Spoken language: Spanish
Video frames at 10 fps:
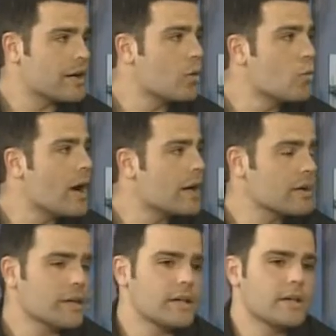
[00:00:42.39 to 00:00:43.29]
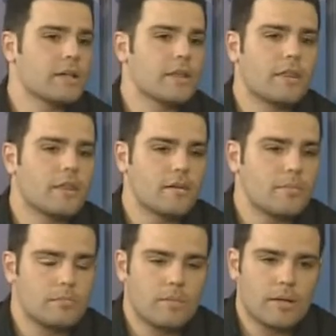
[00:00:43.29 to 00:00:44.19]
regular eh,
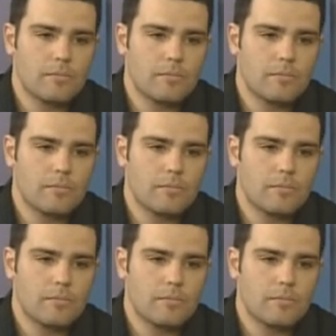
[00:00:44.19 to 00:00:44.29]
incide